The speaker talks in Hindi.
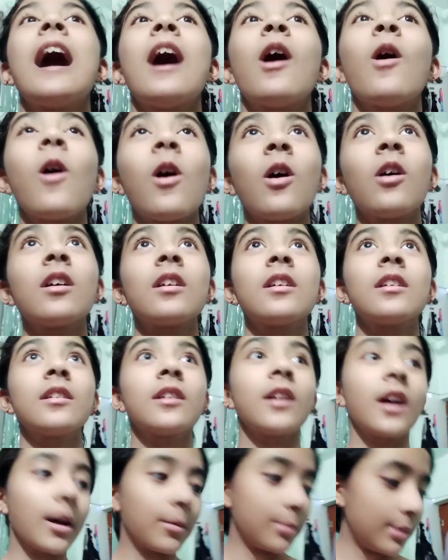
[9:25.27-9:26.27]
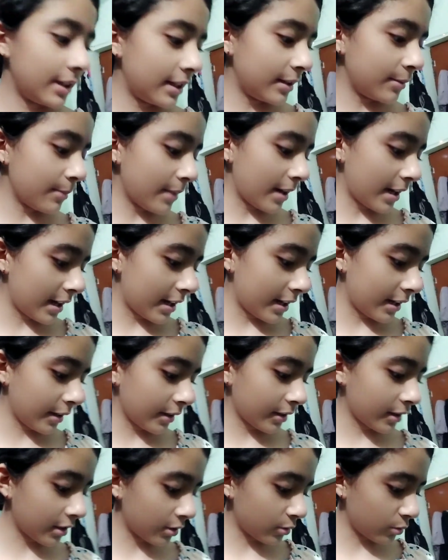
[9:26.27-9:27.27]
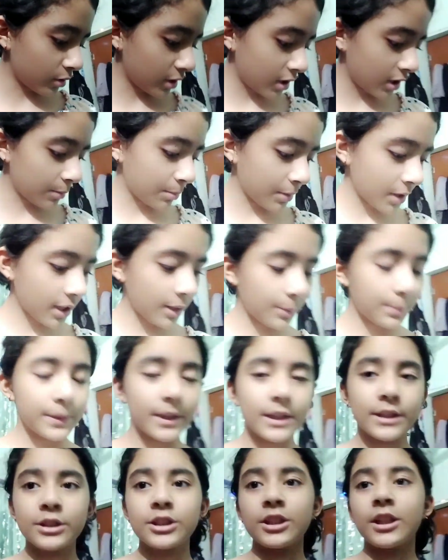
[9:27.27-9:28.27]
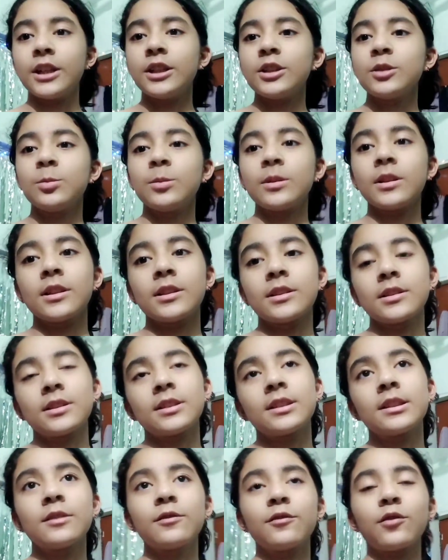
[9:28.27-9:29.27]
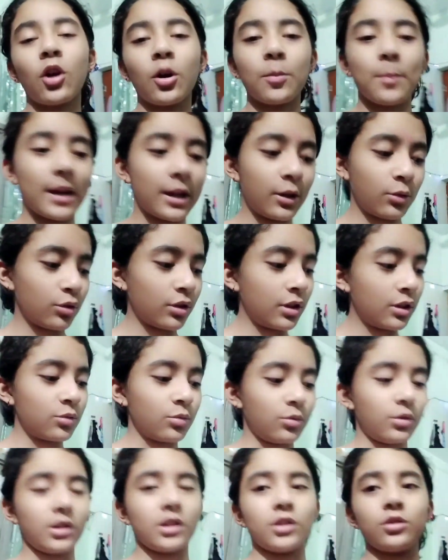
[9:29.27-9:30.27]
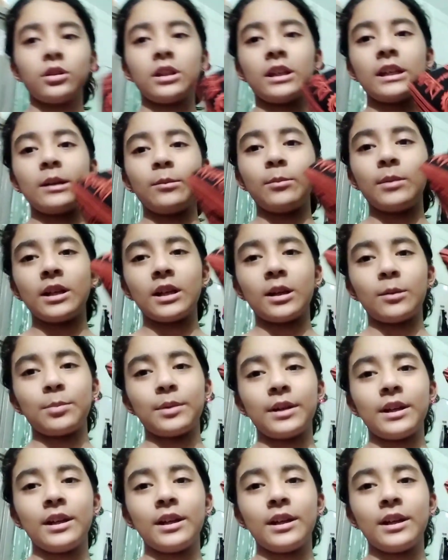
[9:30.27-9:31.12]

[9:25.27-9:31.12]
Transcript: और अभी मैं करूँगी अपने कपड़े चेंज बिकॉज फ्रॉक पहन के तो नहीं सोई ना तो ये रहे मेरे कपड़े